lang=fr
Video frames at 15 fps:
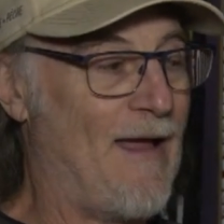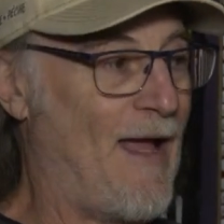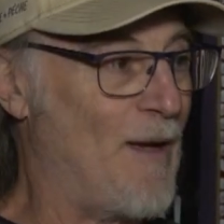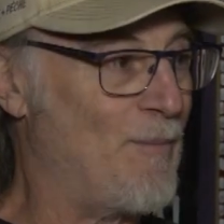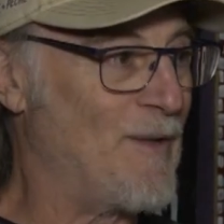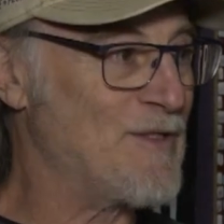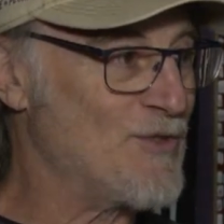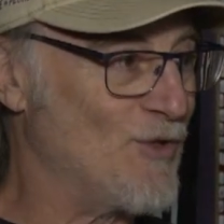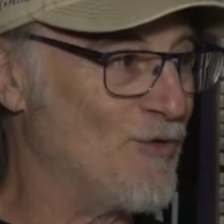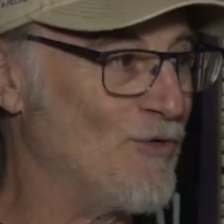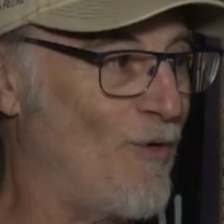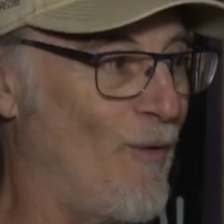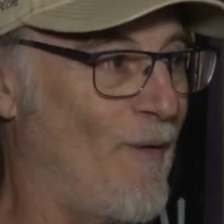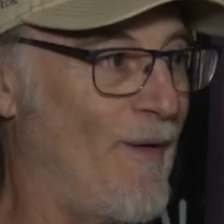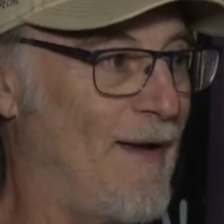après ça,
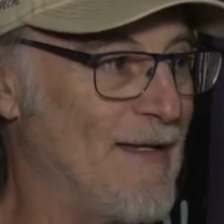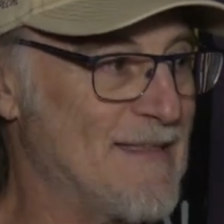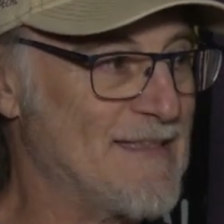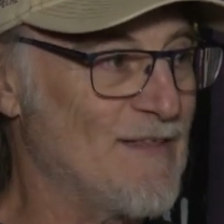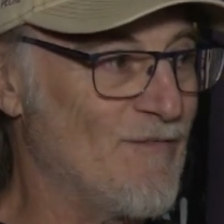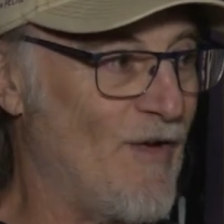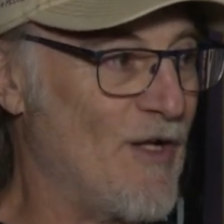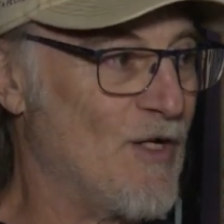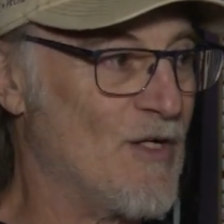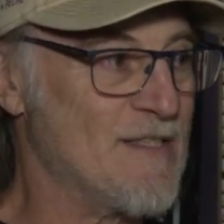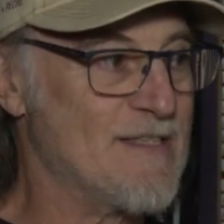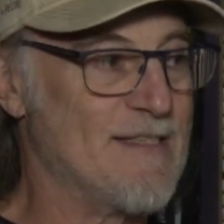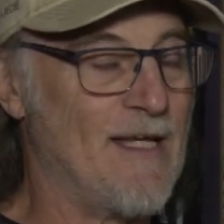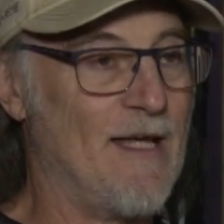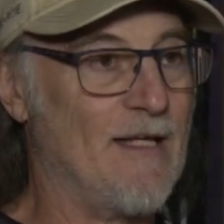tu as Sylvain
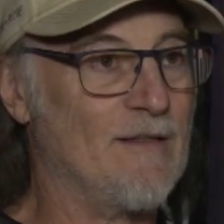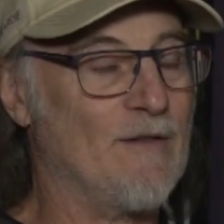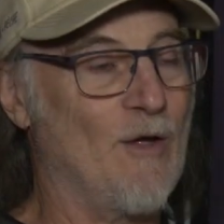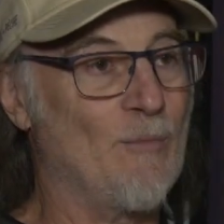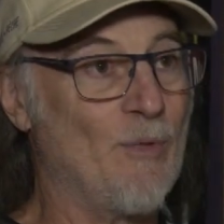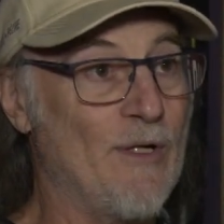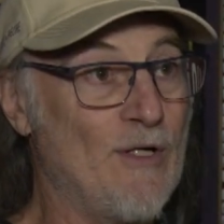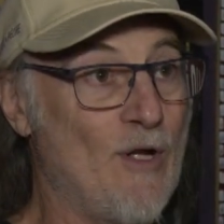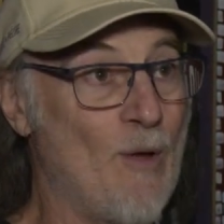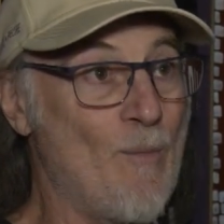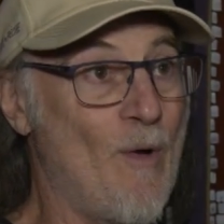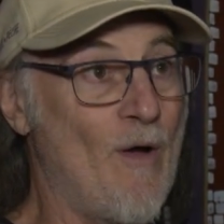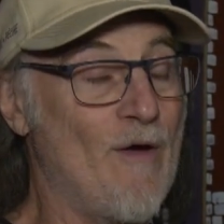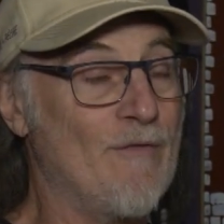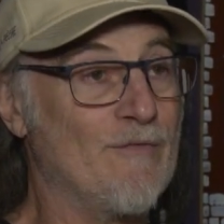Cossette, Brian
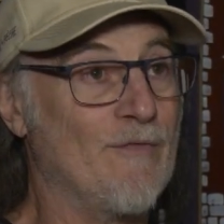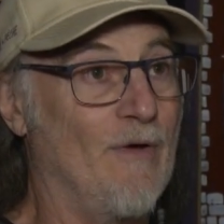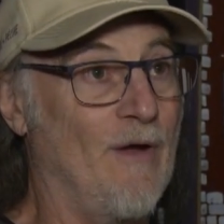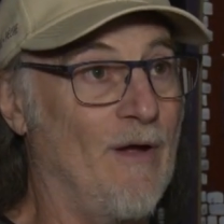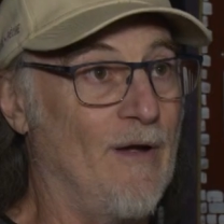Leboeuf.